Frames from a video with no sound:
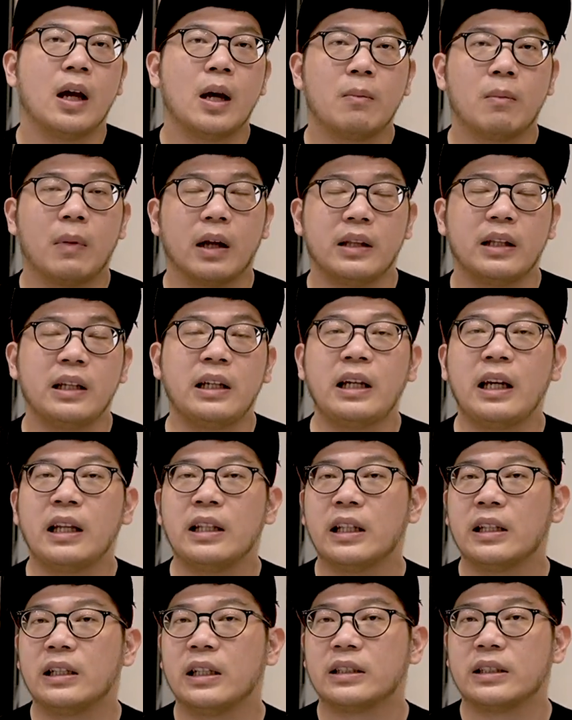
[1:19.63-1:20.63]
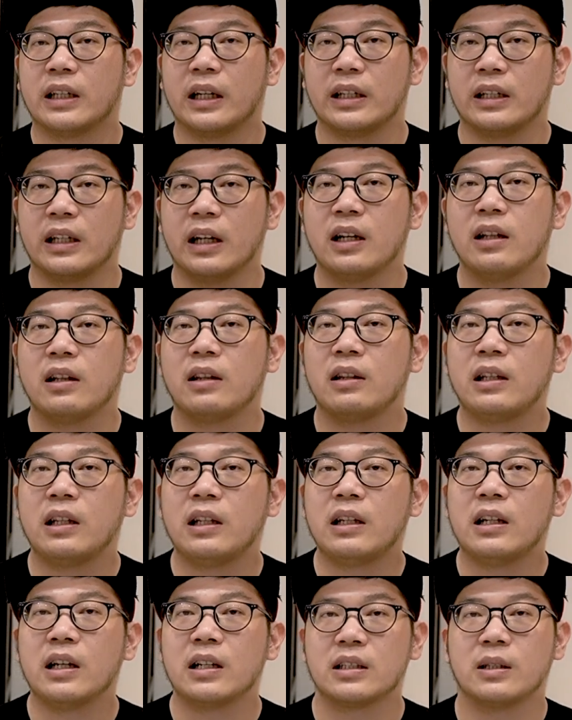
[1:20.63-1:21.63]
Berarti kinerja saya
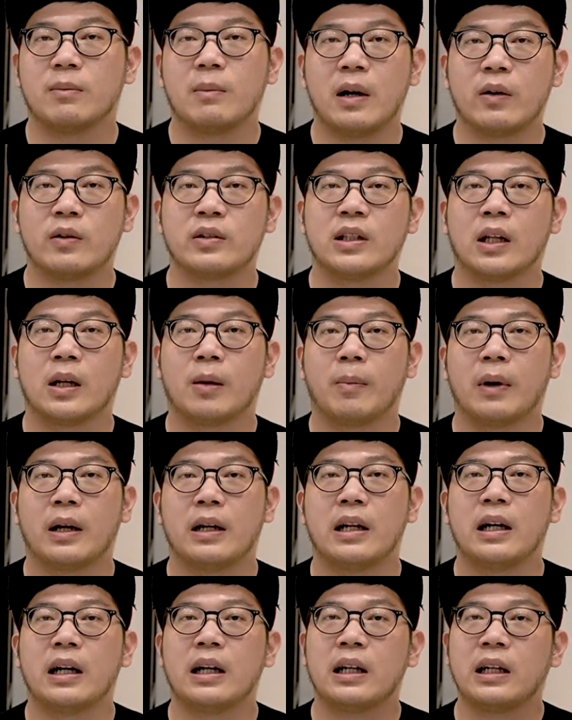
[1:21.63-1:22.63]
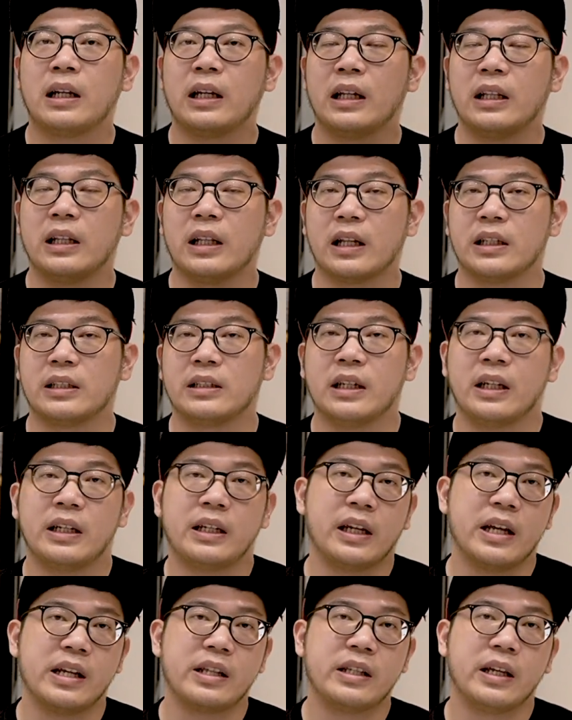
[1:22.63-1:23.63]
tidak sebagus daripada kinerja
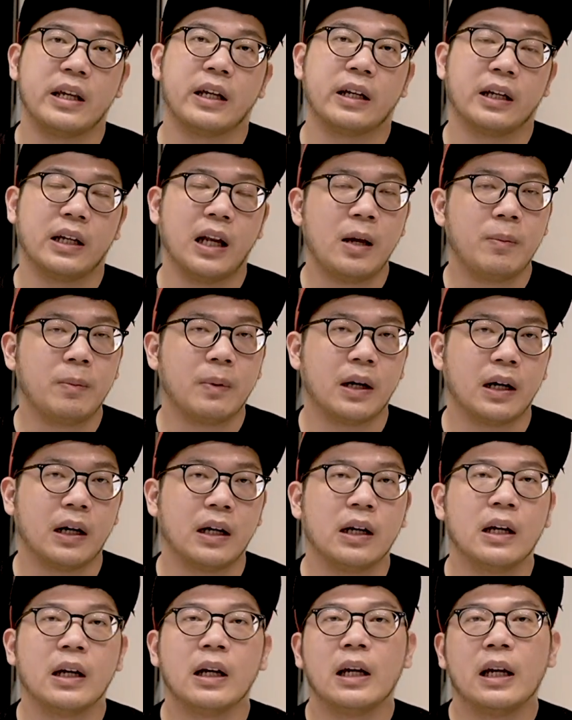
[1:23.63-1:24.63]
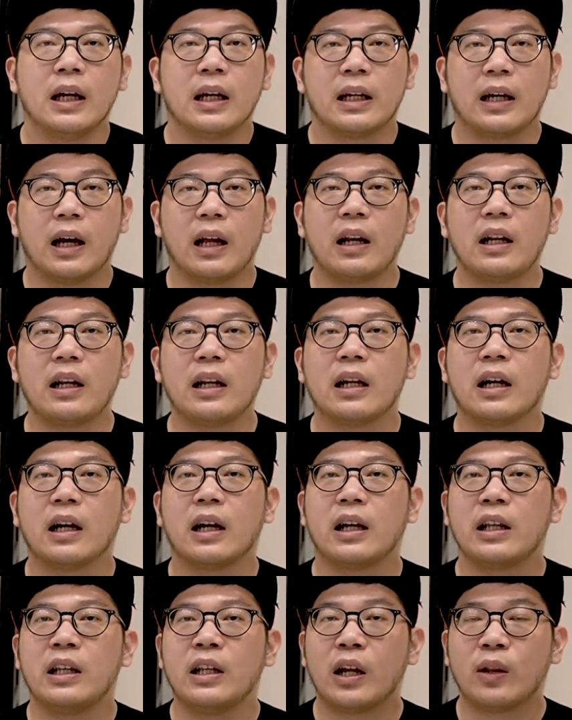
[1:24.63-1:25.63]
ISG. Kenapa?
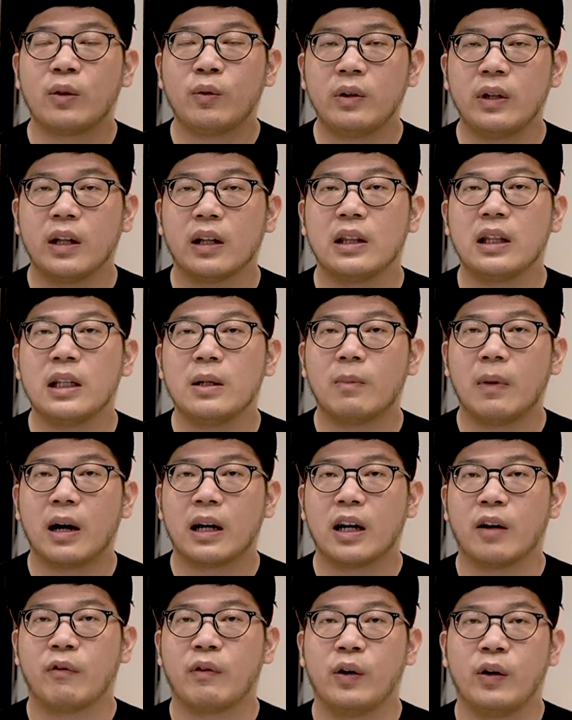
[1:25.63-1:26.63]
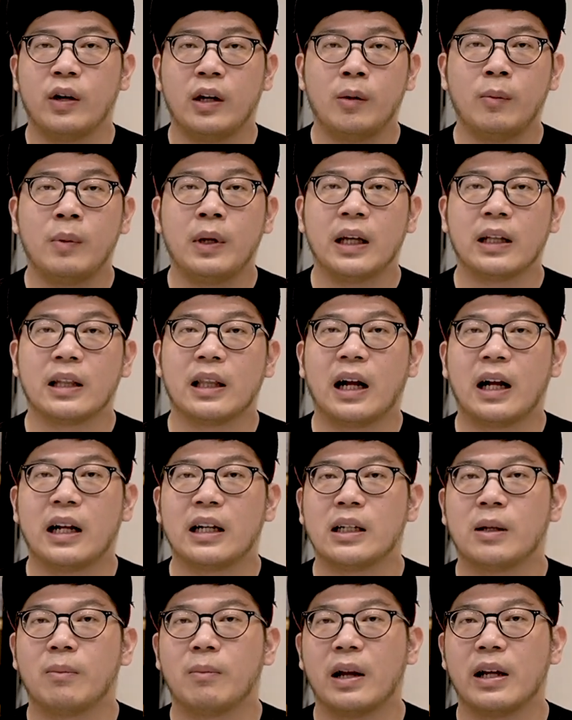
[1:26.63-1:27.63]
Karena year to date di mana video ini dibikin tanggal
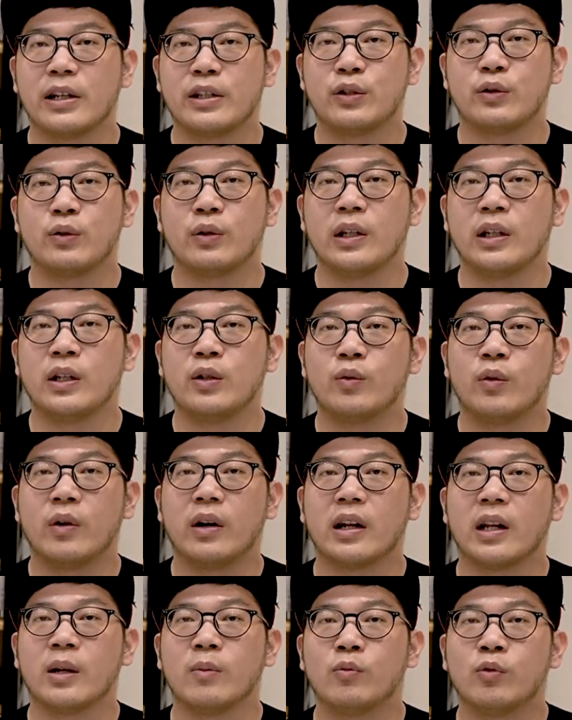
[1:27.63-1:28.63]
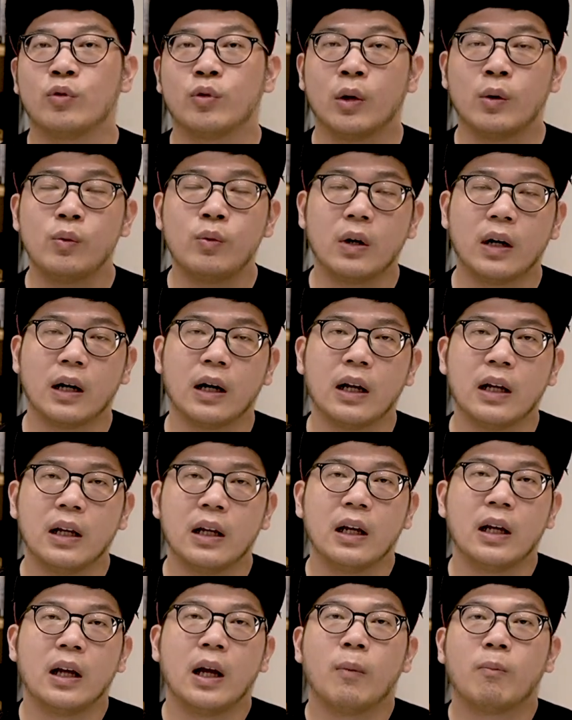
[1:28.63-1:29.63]
16 Juli
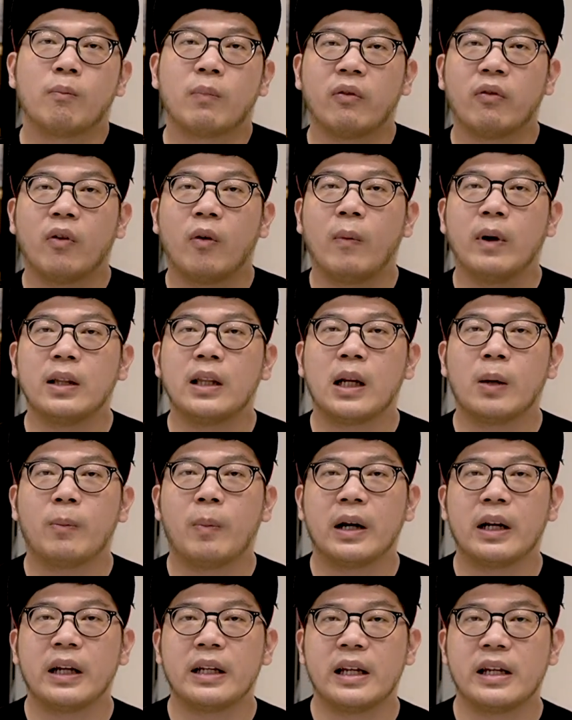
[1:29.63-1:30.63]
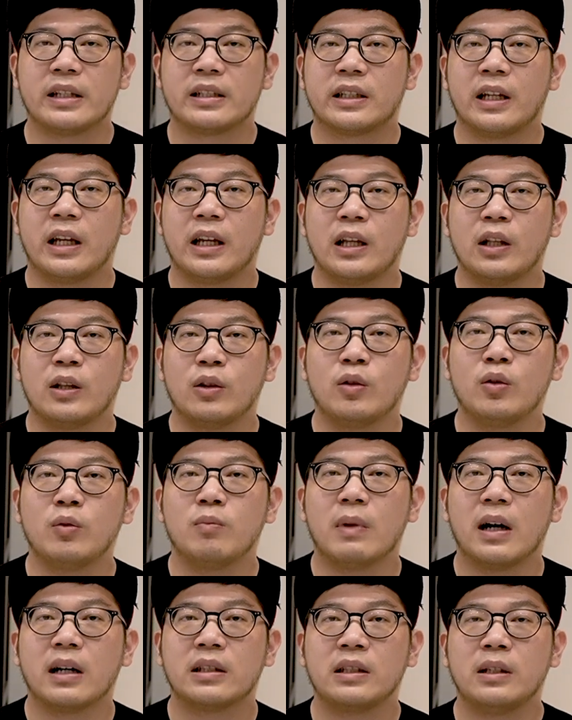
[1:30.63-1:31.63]
2022, performa daripada IHSG itu
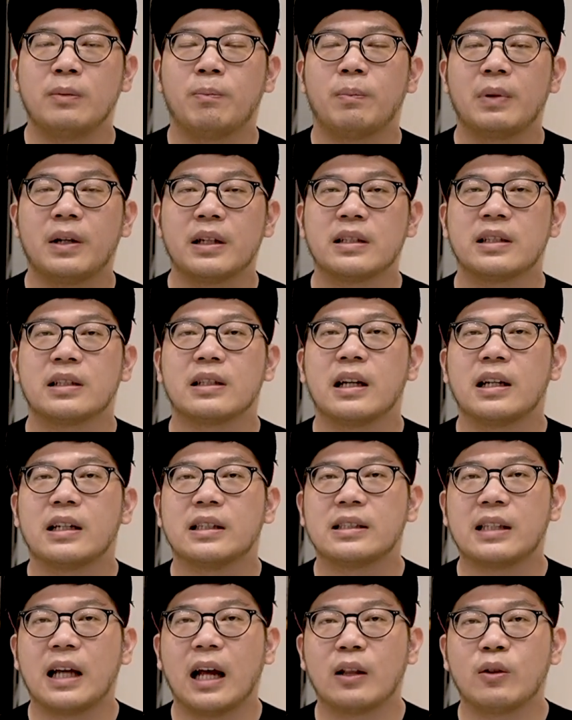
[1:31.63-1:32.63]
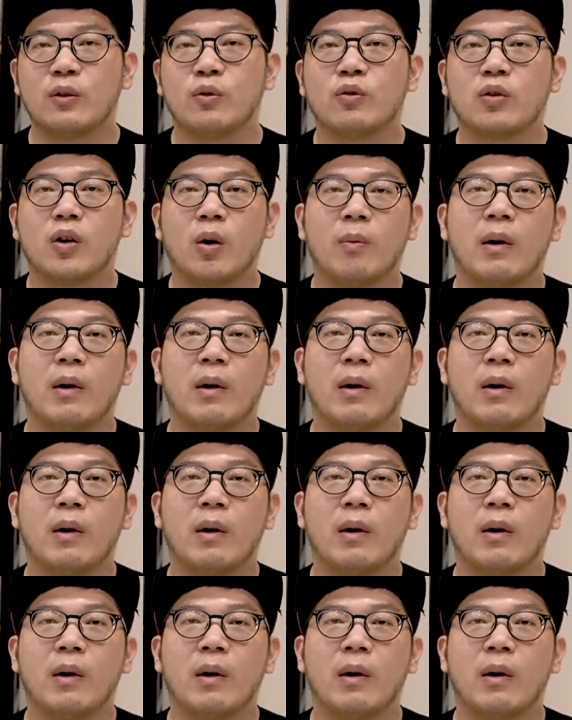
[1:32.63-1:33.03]
masih plus 1,07%.